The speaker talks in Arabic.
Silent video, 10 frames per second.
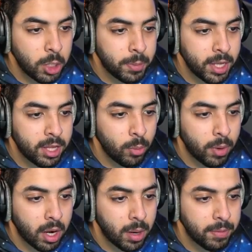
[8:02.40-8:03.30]
ليش بديت
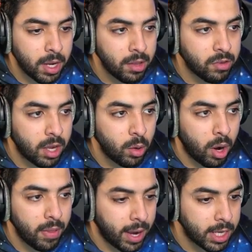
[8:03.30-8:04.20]
يوم قربت احس
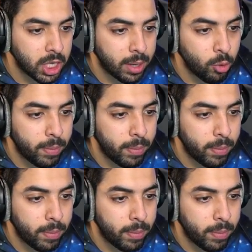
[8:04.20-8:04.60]
كانه هذا حجره مو